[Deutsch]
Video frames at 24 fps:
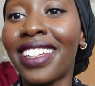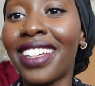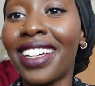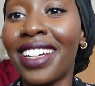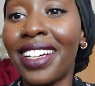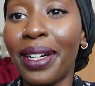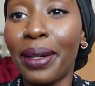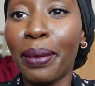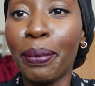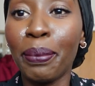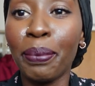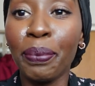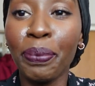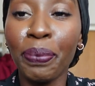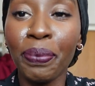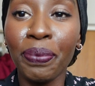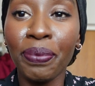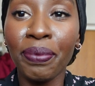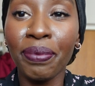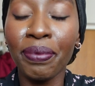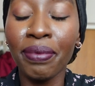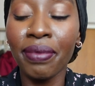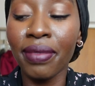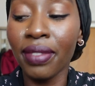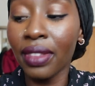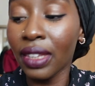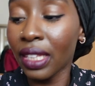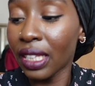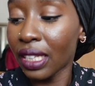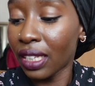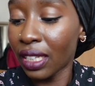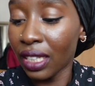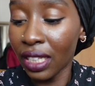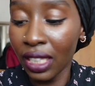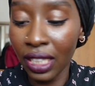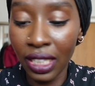Ähm,
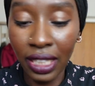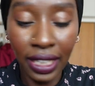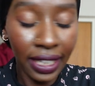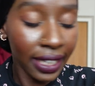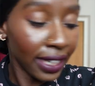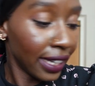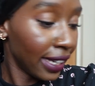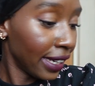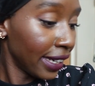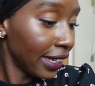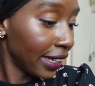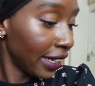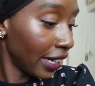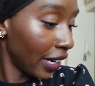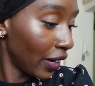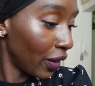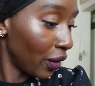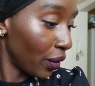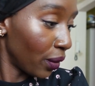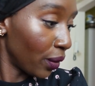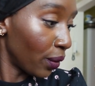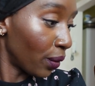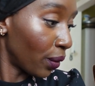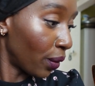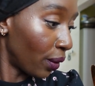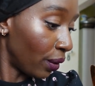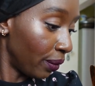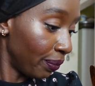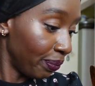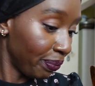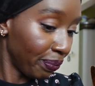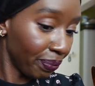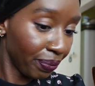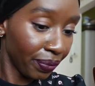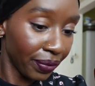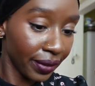genau,
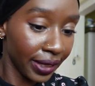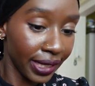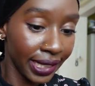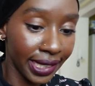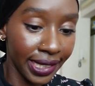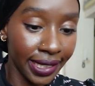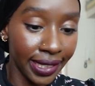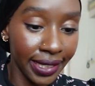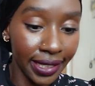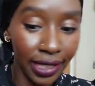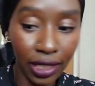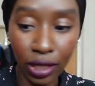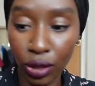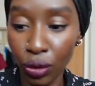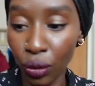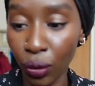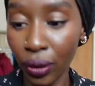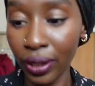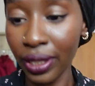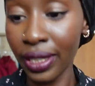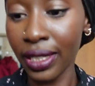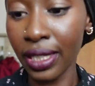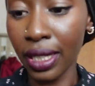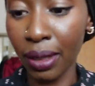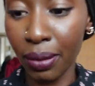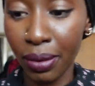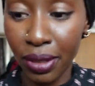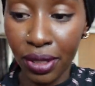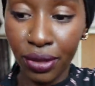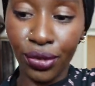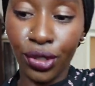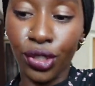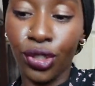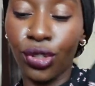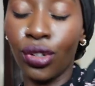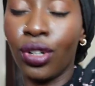das ist nicht neu, das habe ich
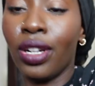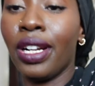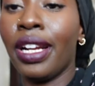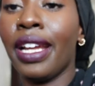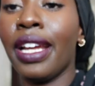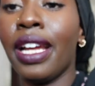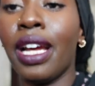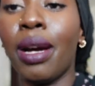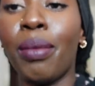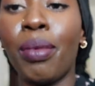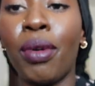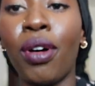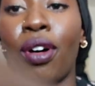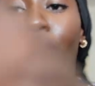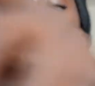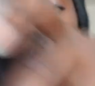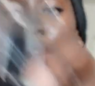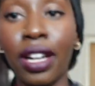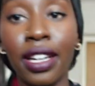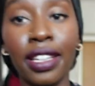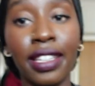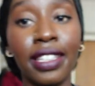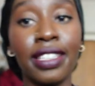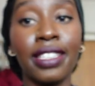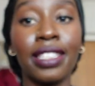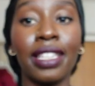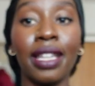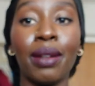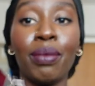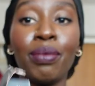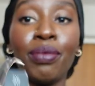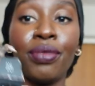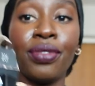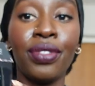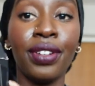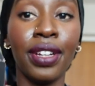zwar schon länger, aber auch kann ich sehr
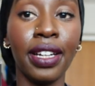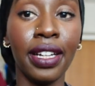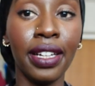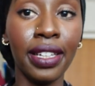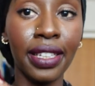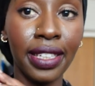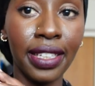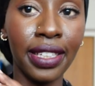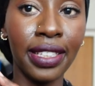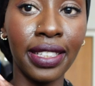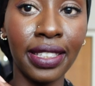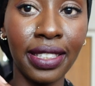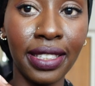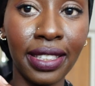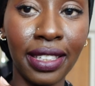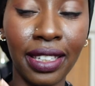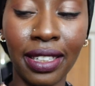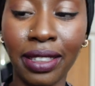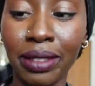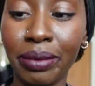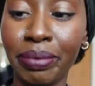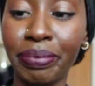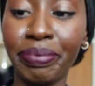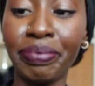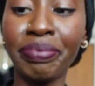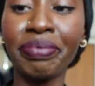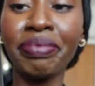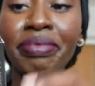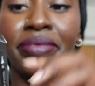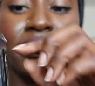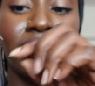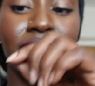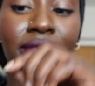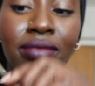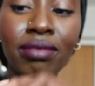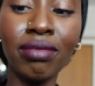empfehlen, ist ähm,
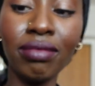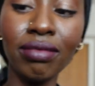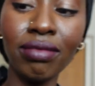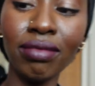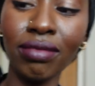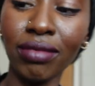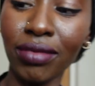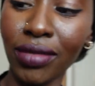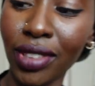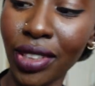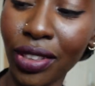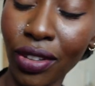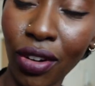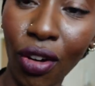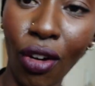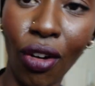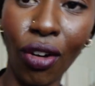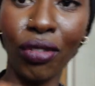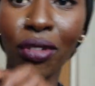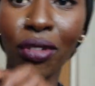auch